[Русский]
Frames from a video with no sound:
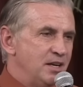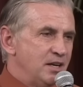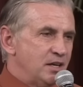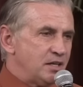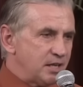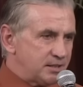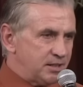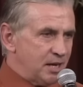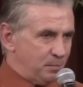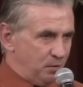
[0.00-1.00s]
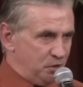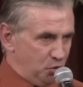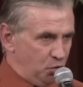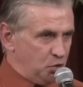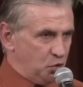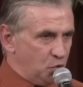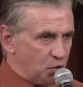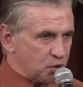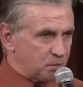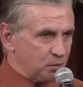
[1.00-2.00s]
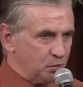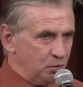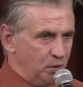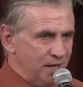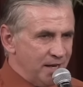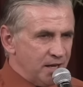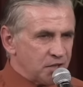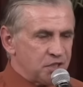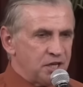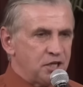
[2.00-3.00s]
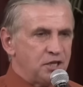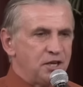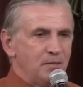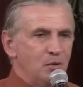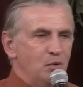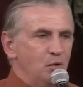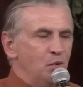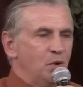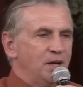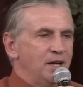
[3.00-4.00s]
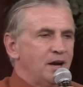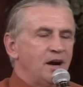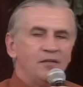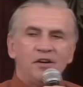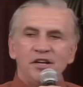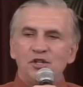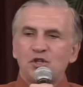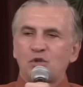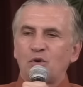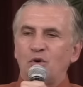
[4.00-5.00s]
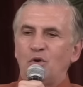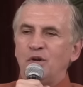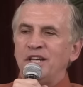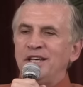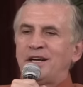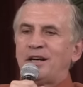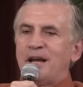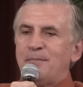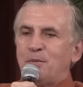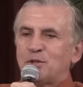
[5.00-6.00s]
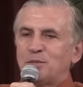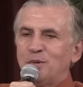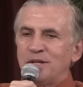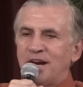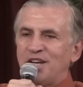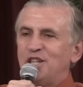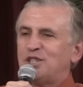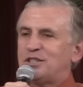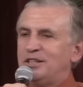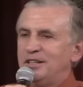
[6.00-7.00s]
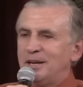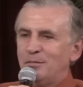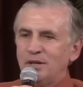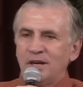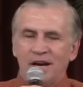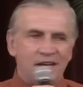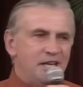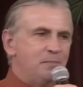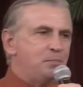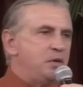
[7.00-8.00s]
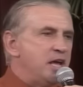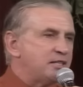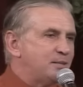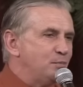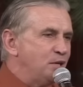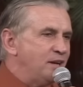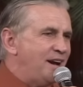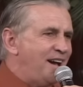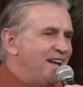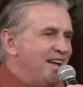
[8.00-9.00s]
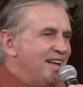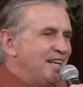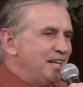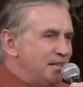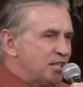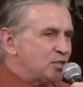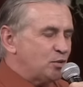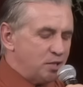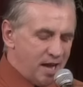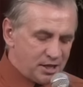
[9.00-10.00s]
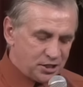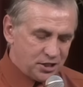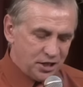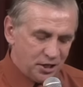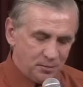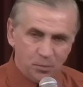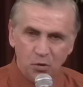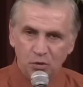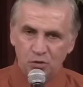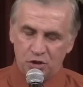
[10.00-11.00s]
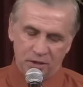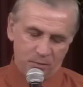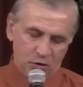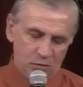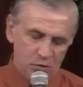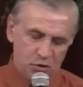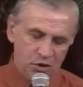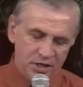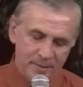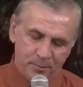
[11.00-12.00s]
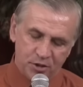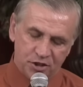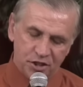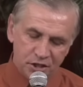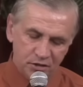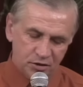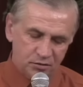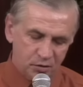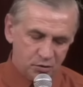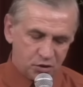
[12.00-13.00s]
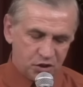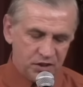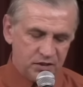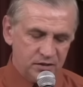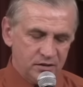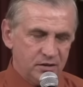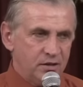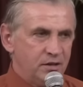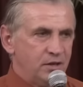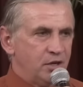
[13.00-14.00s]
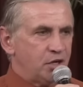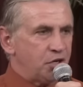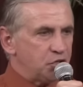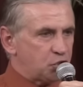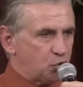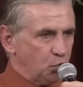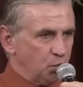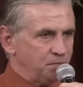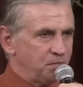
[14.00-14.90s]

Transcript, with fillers: если я повинуюсь Господу, значит, я могу говорить, что Он и крепость моя, и сила моя, и песнь моя, и настоящее, и будущее, потому что я подчинил свою жизнь Христу.